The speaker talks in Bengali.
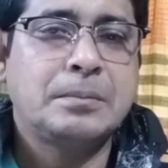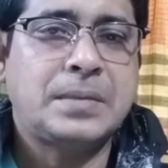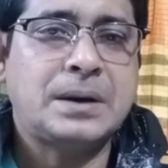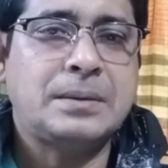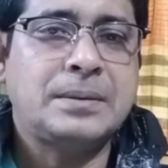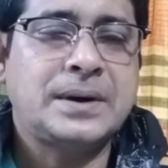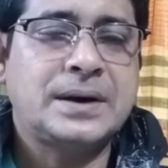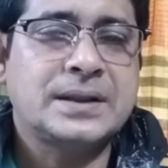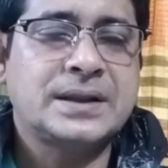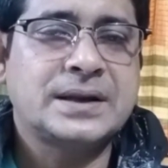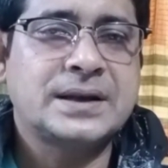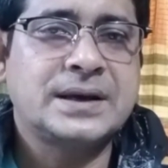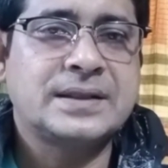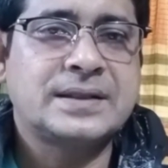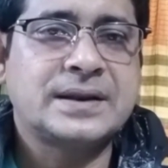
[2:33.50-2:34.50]
বাবাদের
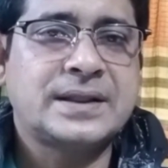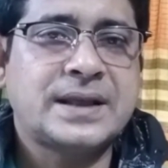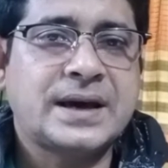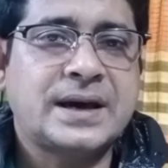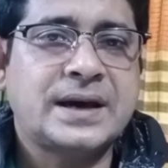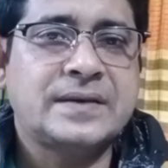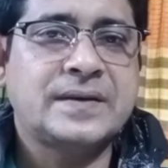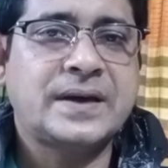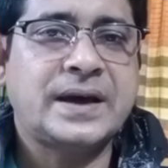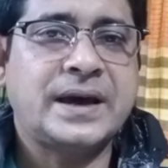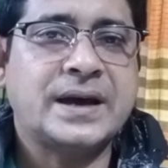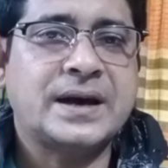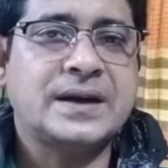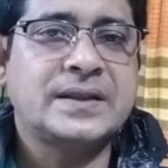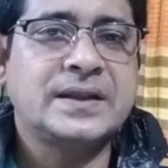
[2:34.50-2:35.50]
ক্ষেত্রে দেখা যায়
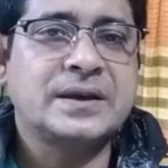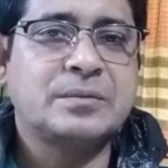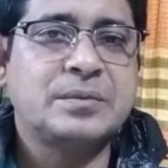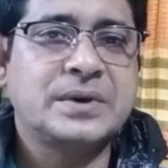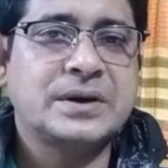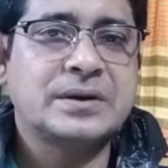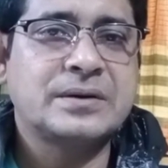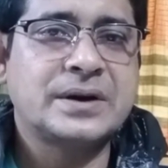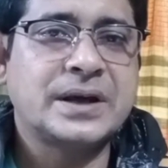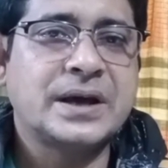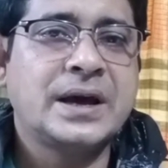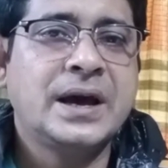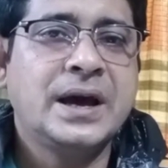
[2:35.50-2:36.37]
একাধিক বিয়ে করে